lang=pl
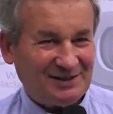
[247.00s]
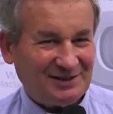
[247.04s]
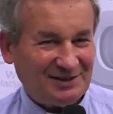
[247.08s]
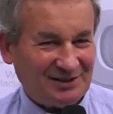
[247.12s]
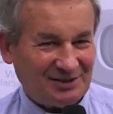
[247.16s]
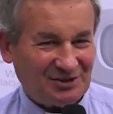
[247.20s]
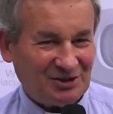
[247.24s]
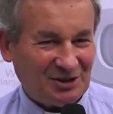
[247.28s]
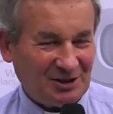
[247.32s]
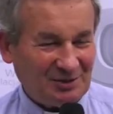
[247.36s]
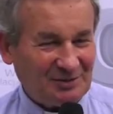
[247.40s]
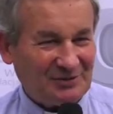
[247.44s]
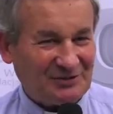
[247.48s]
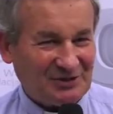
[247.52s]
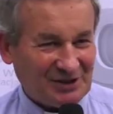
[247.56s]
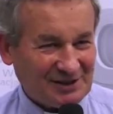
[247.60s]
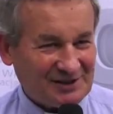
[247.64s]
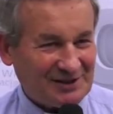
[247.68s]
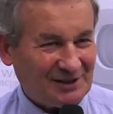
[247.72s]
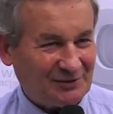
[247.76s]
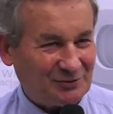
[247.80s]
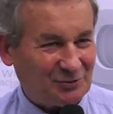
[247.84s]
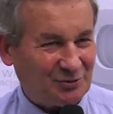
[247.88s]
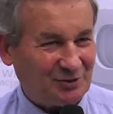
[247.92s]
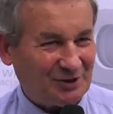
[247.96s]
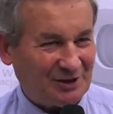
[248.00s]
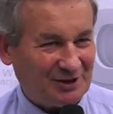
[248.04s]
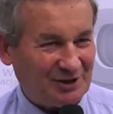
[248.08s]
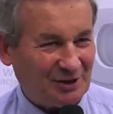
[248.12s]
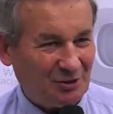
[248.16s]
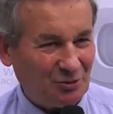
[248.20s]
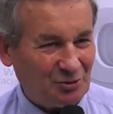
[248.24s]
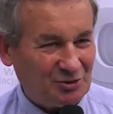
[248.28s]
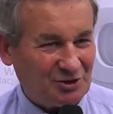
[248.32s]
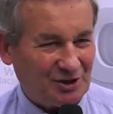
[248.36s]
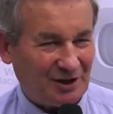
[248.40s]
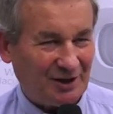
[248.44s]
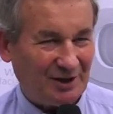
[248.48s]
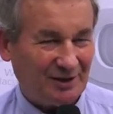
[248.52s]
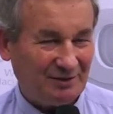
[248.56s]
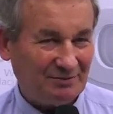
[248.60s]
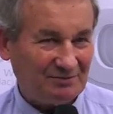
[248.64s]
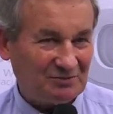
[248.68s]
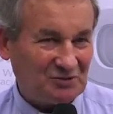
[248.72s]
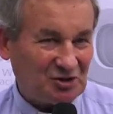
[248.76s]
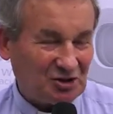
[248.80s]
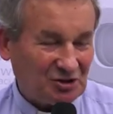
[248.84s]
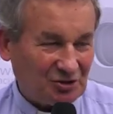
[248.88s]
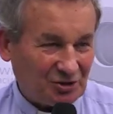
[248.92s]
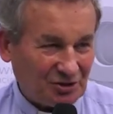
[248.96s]
Y, żyjemy w czasach, w których ludzie,
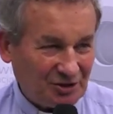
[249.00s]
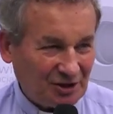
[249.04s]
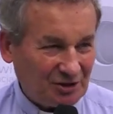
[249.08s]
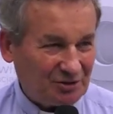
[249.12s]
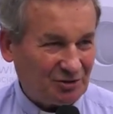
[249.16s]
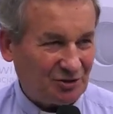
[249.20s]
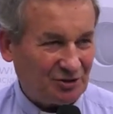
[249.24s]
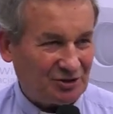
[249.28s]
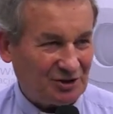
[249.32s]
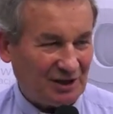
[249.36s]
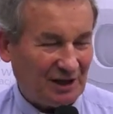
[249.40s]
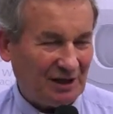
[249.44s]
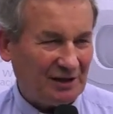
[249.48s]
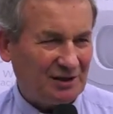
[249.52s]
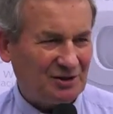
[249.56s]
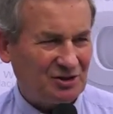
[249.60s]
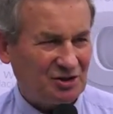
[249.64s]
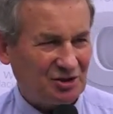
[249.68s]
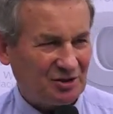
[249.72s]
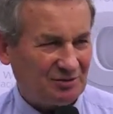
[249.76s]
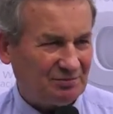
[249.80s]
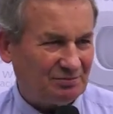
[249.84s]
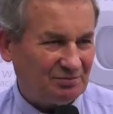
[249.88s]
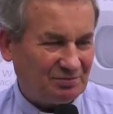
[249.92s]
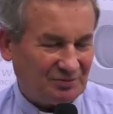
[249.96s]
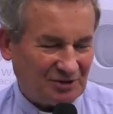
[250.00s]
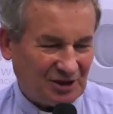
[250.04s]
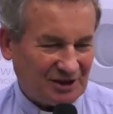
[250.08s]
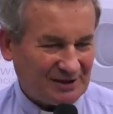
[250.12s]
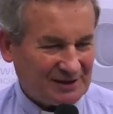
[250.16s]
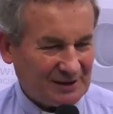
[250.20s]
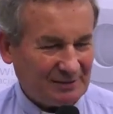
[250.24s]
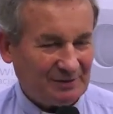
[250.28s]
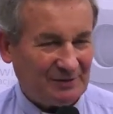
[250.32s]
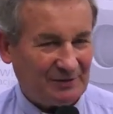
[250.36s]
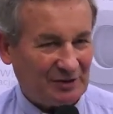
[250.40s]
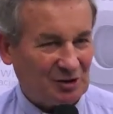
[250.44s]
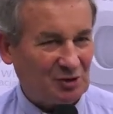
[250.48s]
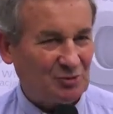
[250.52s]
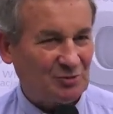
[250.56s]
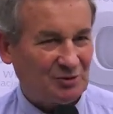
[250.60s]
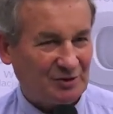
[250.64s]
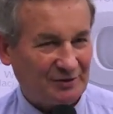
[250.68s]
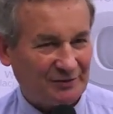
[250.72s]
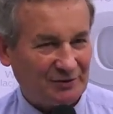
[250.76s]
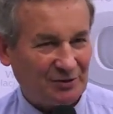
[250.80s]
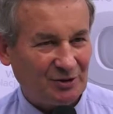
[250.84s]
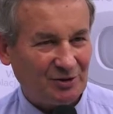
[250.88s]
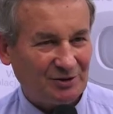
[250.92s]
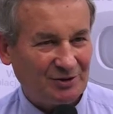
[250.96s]
czy to niedojrzali, czy czasami wręcz
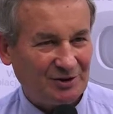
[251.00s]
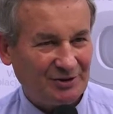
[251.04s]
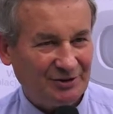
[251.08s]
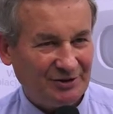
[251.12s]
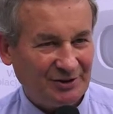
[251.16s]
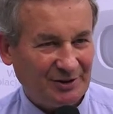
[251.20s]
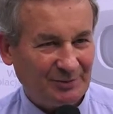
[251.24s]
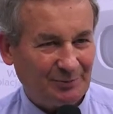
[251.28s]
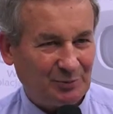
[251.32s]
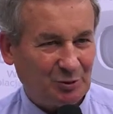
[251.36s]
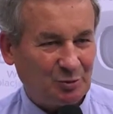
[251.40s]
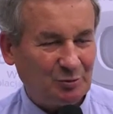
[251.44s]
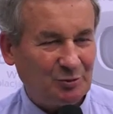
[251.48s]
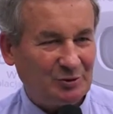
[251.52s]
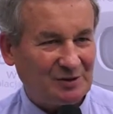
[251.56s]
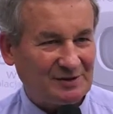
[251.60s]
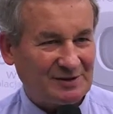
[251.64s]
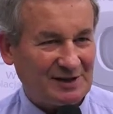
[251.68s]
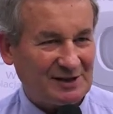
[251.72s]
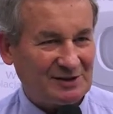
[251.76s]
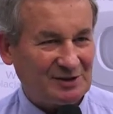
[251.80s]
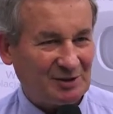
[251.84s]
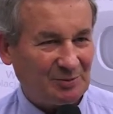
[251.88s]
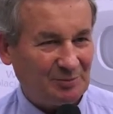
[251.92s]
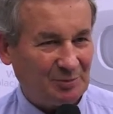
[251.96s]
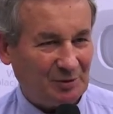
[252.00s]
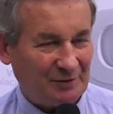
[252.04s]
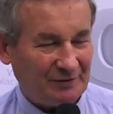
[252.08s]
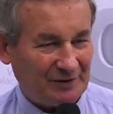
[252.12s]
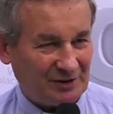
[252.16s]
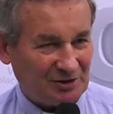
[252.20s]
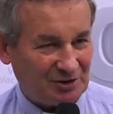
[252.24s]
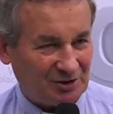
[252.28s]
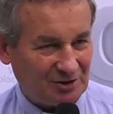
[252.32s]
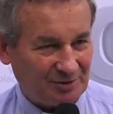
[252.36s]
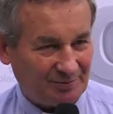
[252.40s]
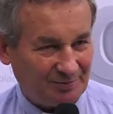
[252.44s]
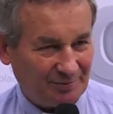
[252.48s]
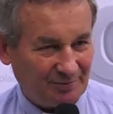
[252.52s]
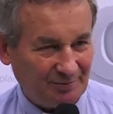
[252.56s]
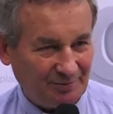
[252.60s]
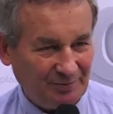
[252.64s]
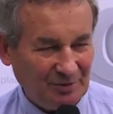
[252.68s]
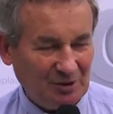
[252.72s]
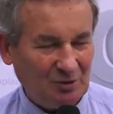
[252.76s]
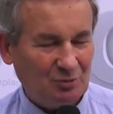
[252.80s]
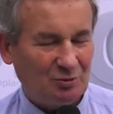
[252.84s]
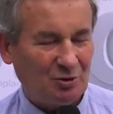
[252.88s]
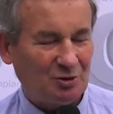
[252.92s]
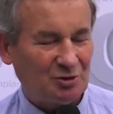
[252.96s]
przewrotni, próbują zastępować
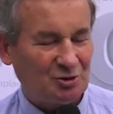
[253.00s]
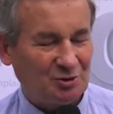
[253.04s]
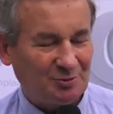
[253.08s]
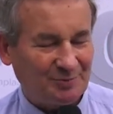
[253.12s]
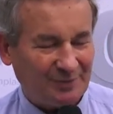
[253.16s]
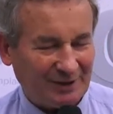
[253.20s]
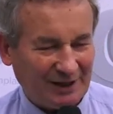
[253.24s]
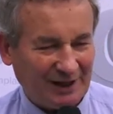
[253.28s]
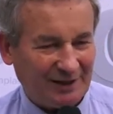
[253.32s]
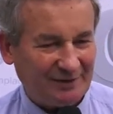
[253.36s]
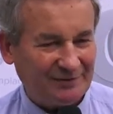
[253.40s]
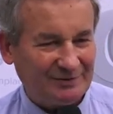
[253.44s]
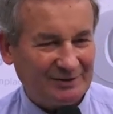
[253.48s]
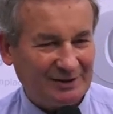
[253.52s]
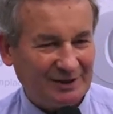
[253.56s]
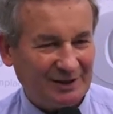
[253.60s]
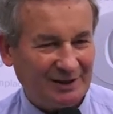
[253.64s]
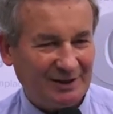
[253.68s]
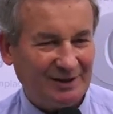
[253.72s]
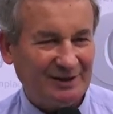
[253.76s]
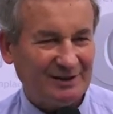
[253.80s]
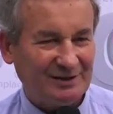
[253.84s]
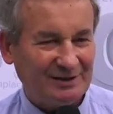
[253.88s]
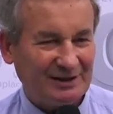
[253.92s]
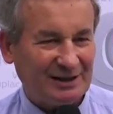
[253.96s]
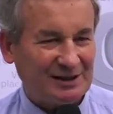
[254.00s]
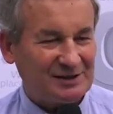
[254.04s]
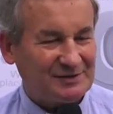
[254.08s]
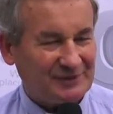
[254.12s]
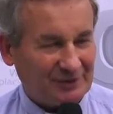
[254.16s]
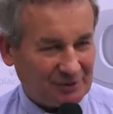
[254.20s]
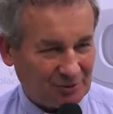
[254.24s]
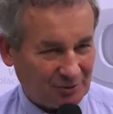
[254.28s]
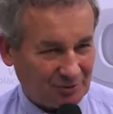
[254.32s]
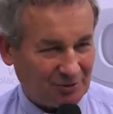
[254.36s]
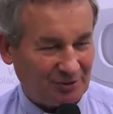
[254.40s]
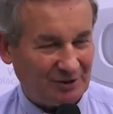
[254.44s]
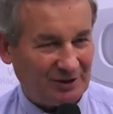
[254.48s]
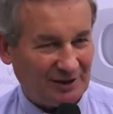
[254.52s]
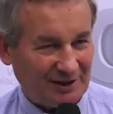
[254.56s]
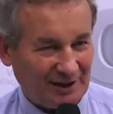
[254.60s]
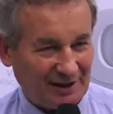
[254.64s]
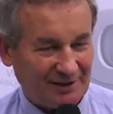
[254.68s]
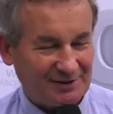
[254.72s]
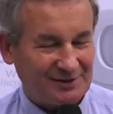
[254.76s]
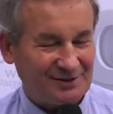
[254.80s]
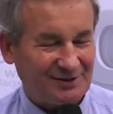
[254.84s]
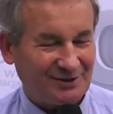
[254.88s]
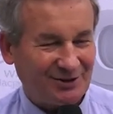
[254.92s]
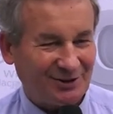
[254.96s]
miłość, prawdę tak zwaną
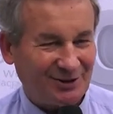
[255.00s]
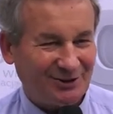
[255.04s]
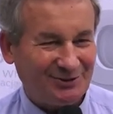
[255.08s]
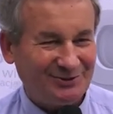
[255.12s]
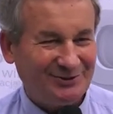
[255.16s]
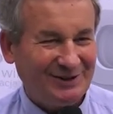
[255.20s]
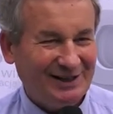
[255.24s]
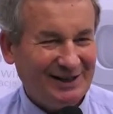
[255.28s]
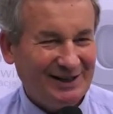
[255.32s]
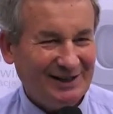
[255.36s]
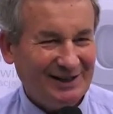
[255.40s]
tolerancją